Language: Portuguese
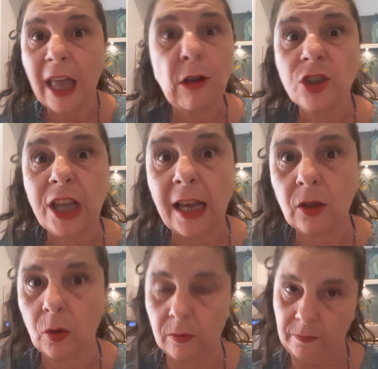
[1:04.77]
É
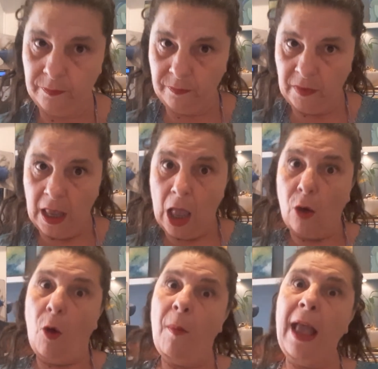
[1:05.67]
nojento!
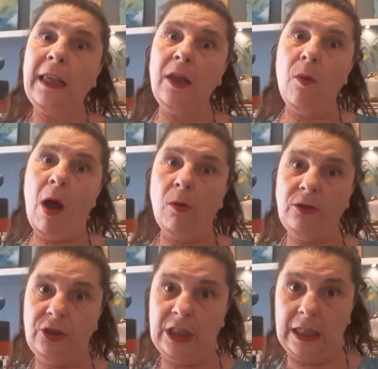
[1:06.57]
Como é que o
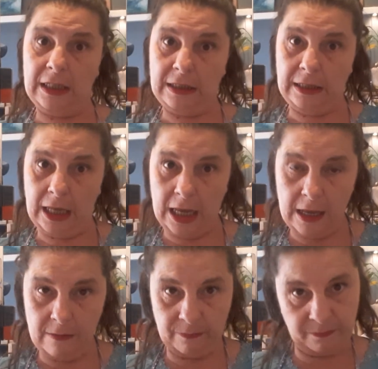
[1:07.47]
Walt
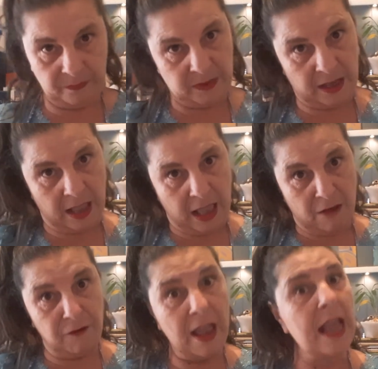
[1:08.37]
Disney
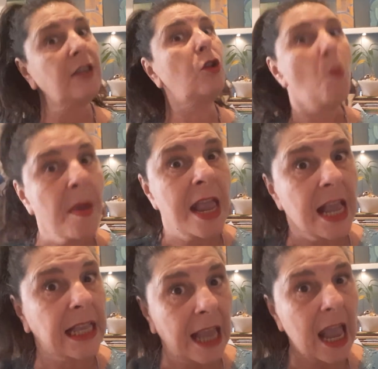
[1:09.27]
fez do
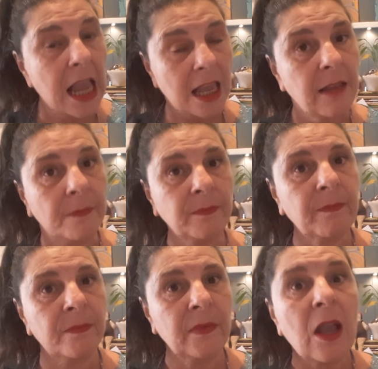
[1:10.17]
Mickey
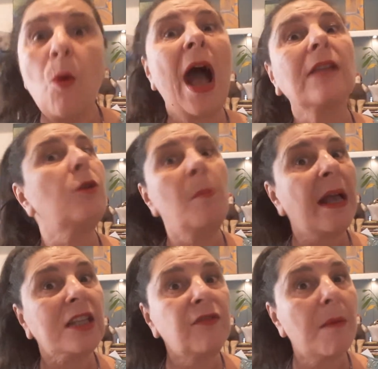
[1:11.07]
o rato
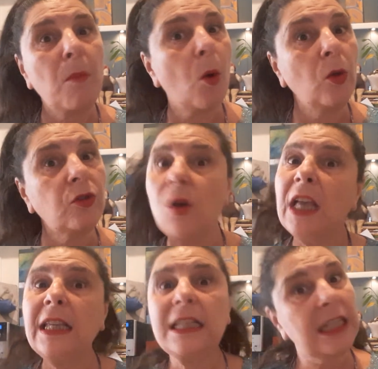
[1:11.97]
mais famoso,
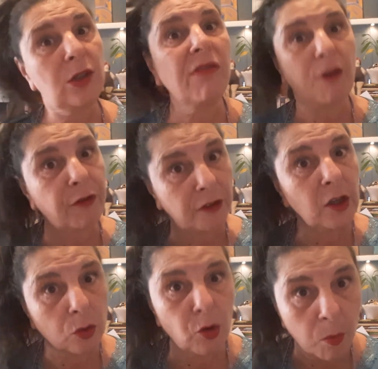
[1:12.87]
querido e
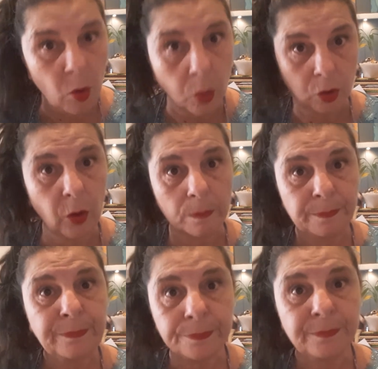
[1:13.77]
fofinho do mundo?
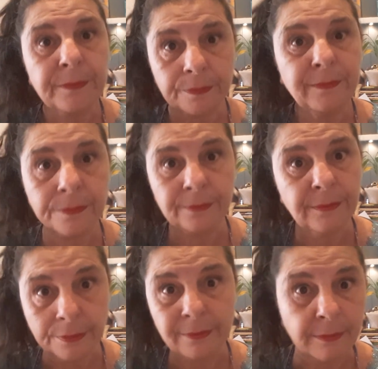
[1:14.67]

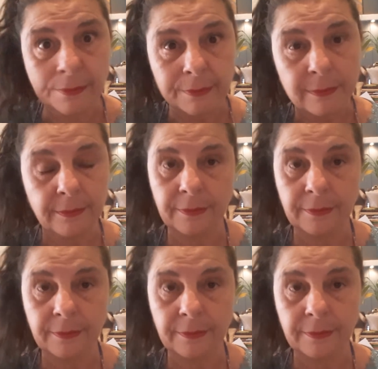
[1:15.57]
Hum!